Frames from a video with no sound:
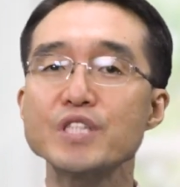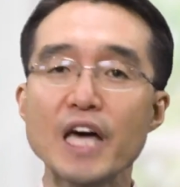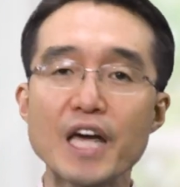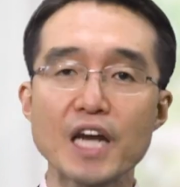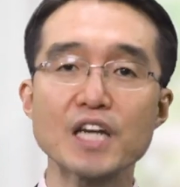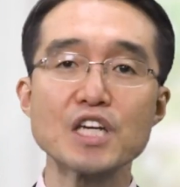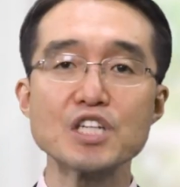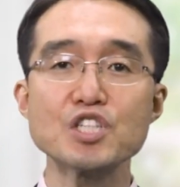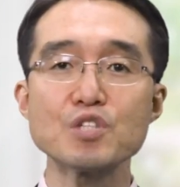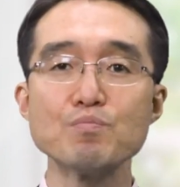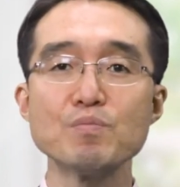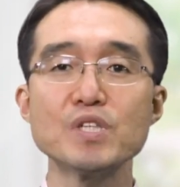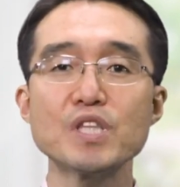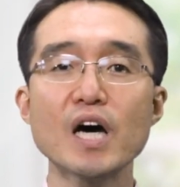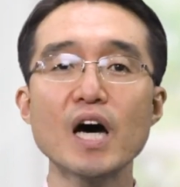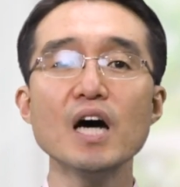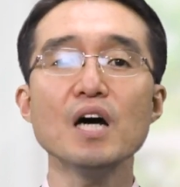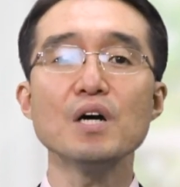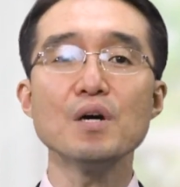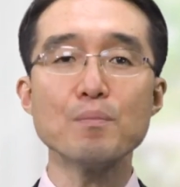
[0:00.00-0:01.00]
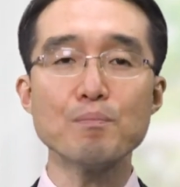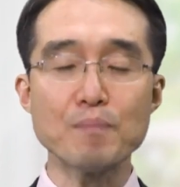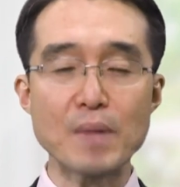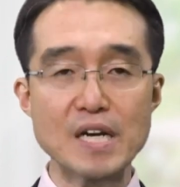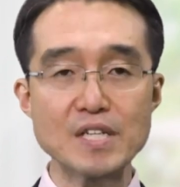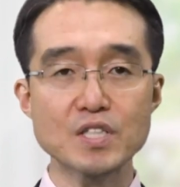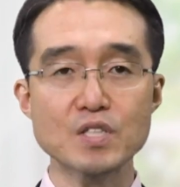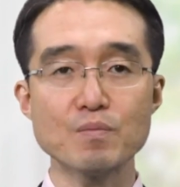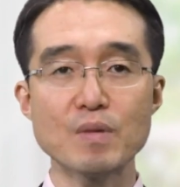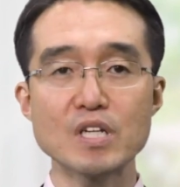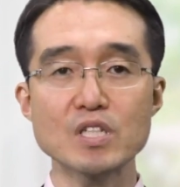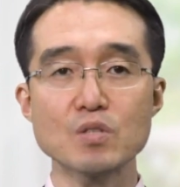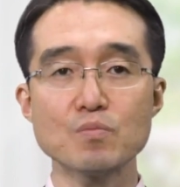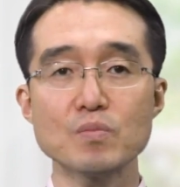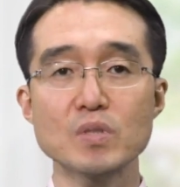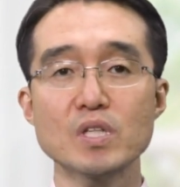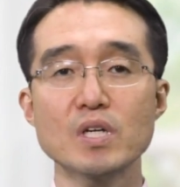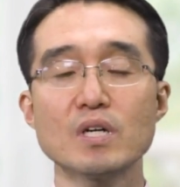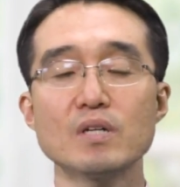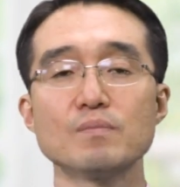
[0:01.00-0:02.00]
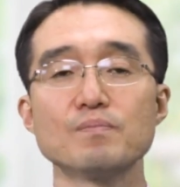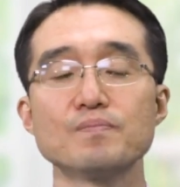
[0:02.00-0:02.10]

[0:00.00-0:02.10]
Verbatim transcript: 살아계십니다. 말씀하십니다.